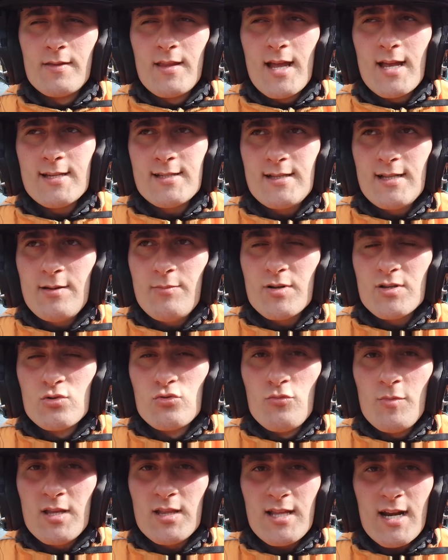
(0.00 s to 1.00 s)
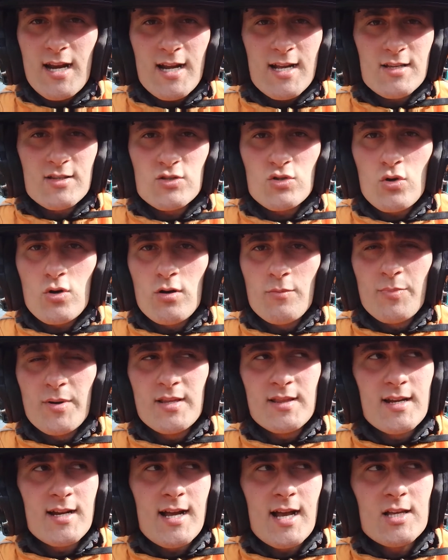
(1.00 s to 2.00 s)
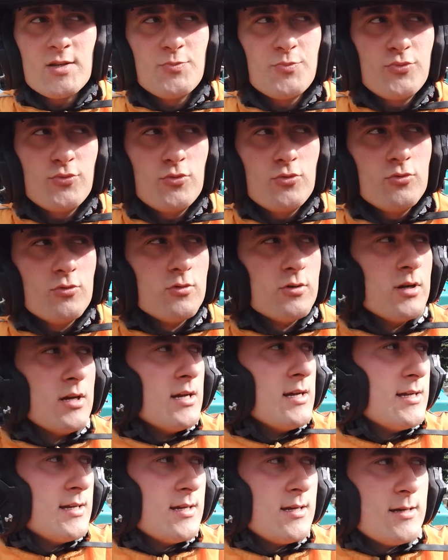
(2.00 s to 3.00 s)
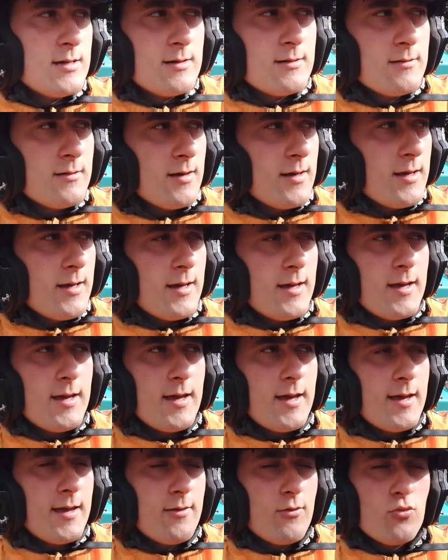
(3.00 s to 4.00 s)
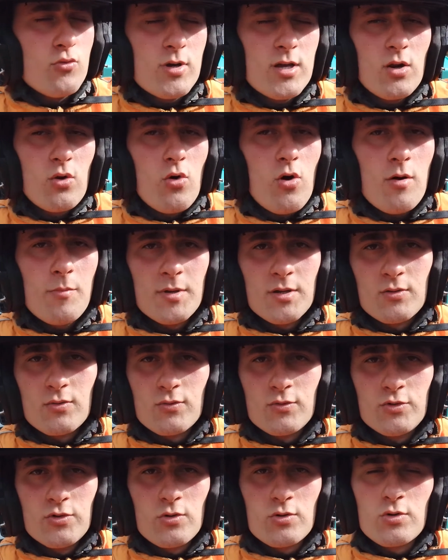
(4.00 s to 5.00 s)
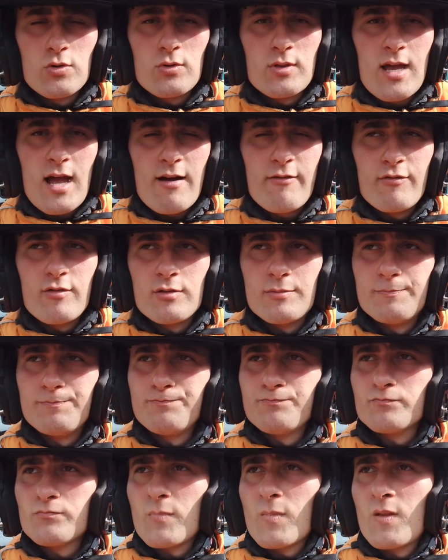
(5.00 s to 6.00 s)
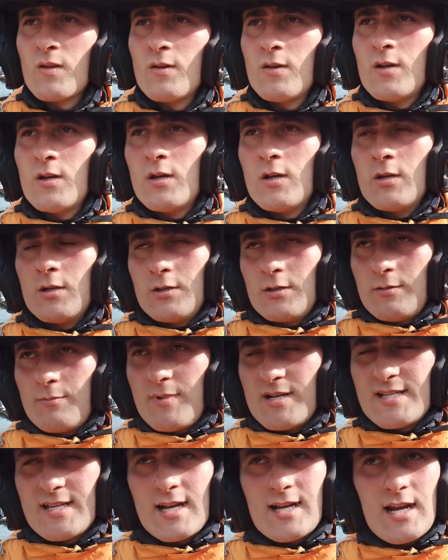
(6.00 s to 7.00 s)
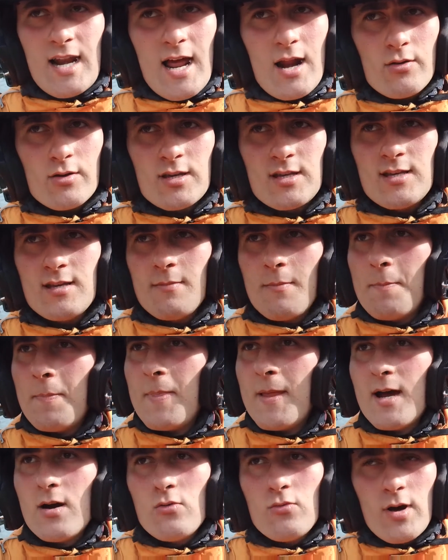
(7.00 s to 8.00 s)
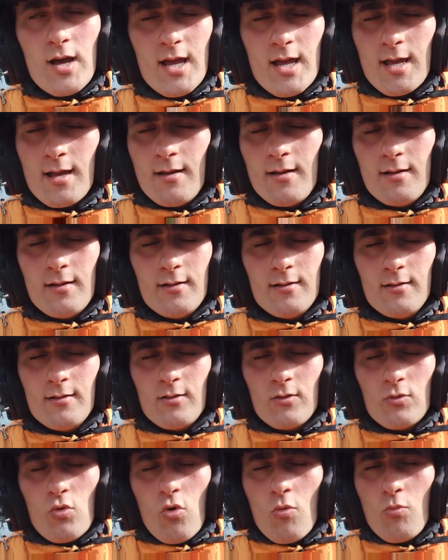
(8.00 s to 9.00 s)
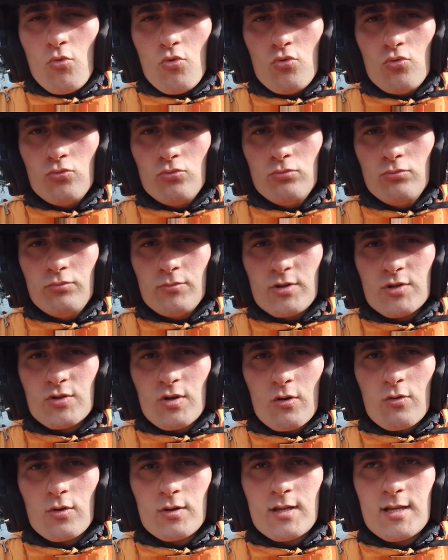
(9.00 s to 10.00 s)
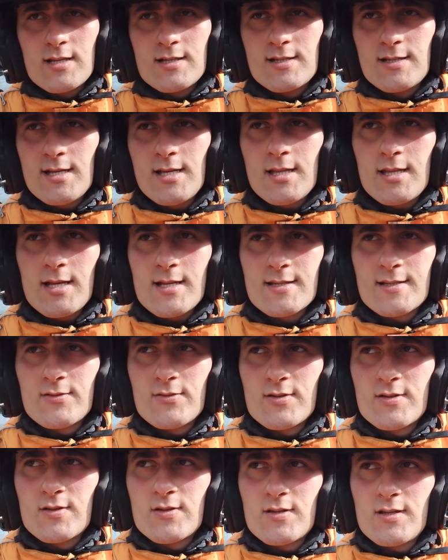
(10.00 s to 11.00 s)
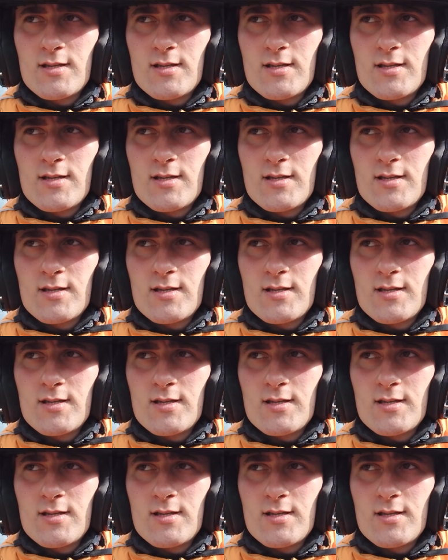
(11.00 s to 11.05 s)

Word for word: 10 libras numa entrega só, para entregar tipo é, um quilômetro de onde eu estava. Mas é claro que não é comum isso acontecer, tá? São em,